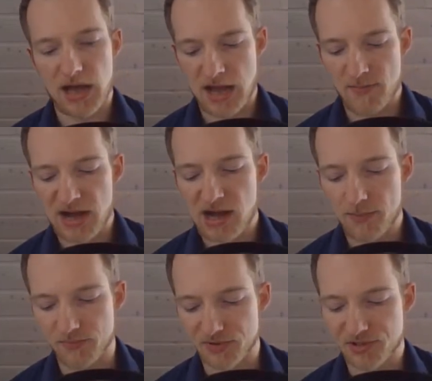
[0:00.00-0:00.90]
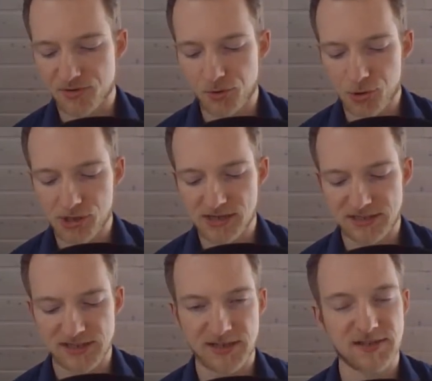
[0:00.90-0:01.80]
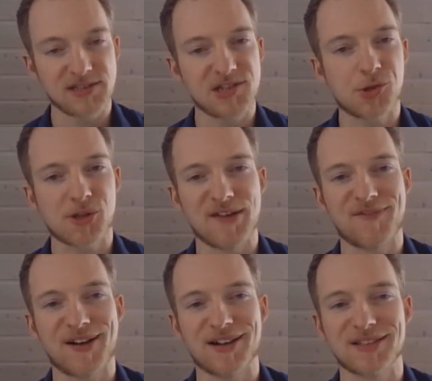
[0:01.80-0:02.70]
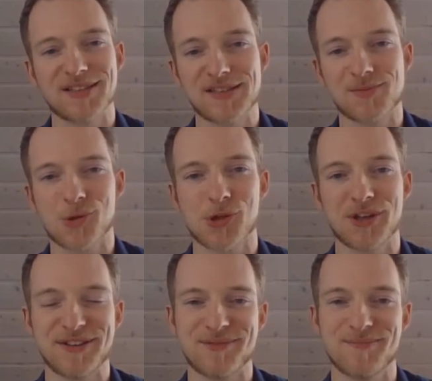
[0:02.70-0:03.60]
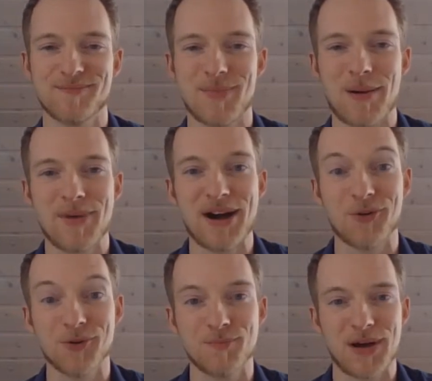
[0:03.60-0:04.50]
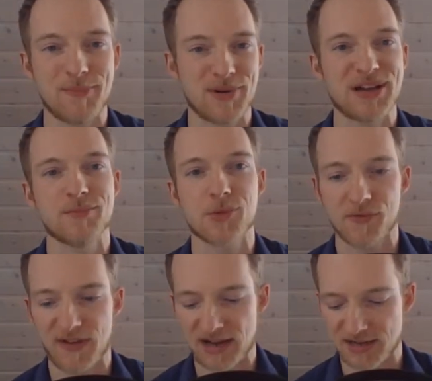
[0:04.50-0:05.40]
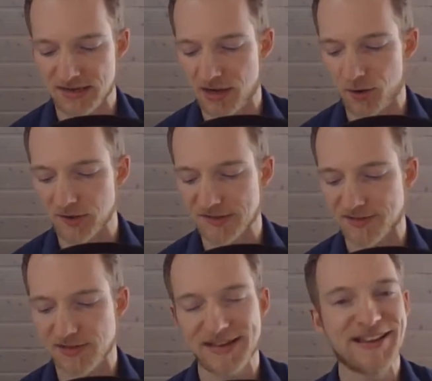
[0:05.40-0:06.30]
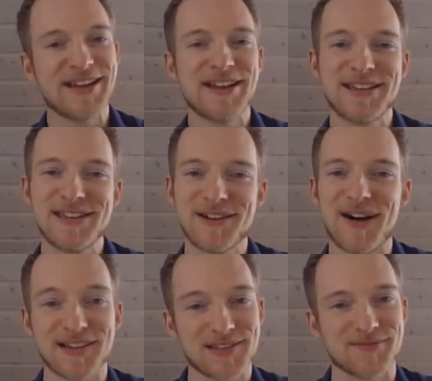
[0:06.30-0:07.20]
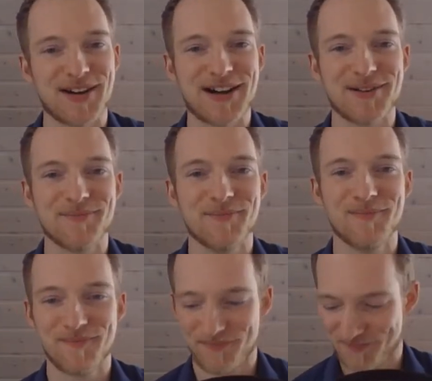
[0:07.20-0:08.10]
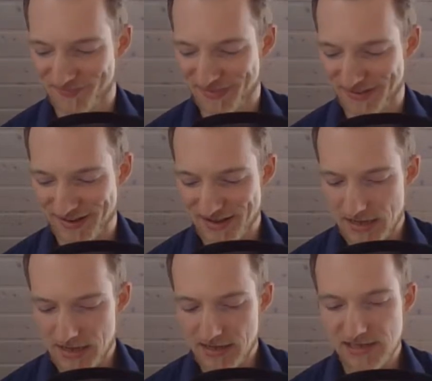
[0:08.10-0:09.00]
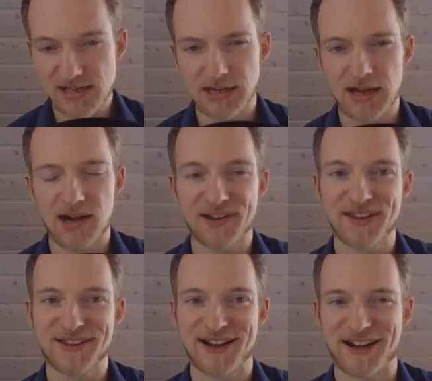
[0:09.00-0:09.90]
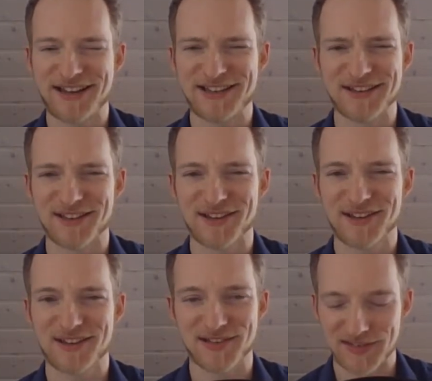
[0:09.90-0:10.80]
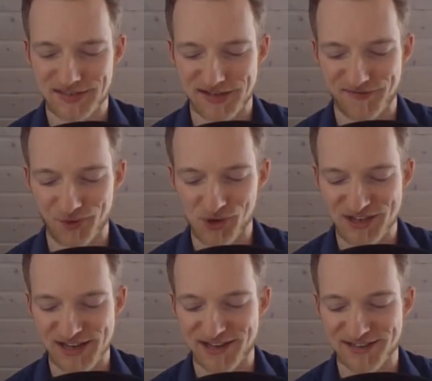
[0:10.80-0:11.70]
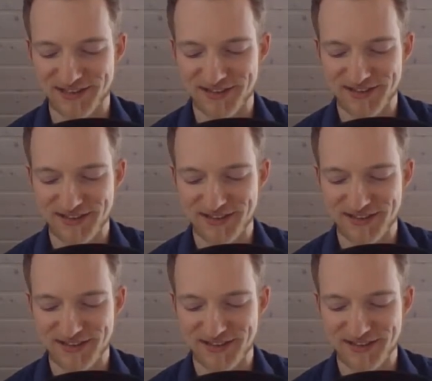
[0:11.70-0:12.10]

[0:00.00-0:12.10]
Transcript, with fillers: Am Abend kuschelte sich Stefan zwischen Mama und Papa im Schwanenhaus. Hier war es warm. Hier lag keine Knisterfolie.